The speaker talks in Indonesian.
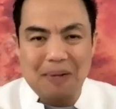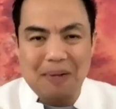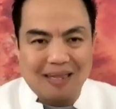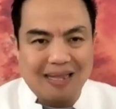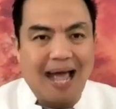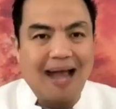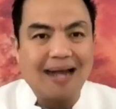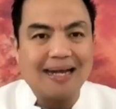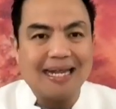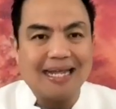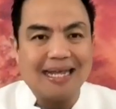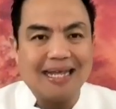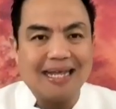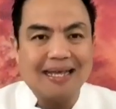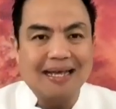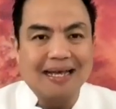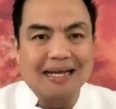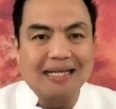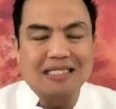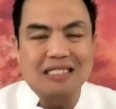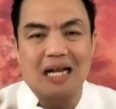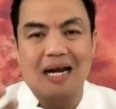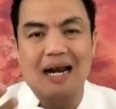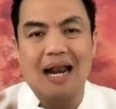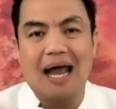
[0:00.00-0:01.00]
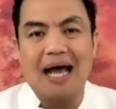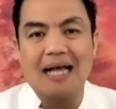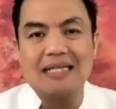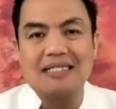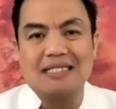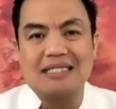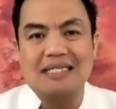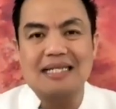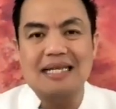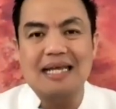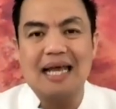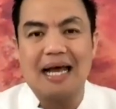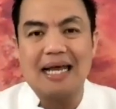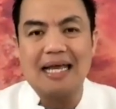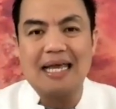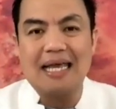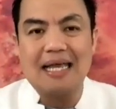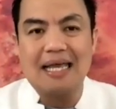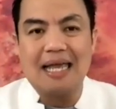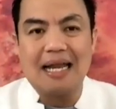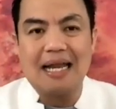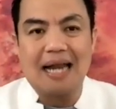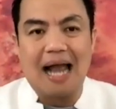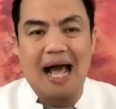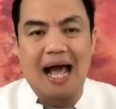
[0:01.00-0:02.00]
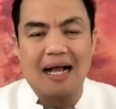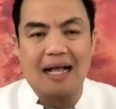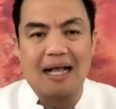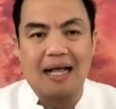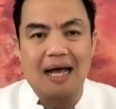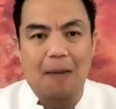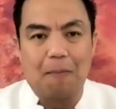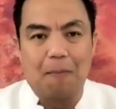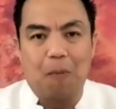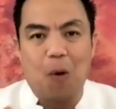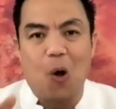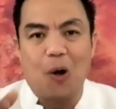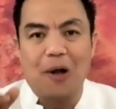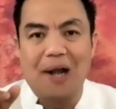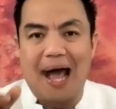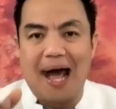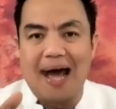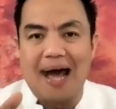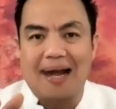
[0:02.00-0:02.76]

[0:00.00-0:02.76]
petani jelas dia ingin agar pohon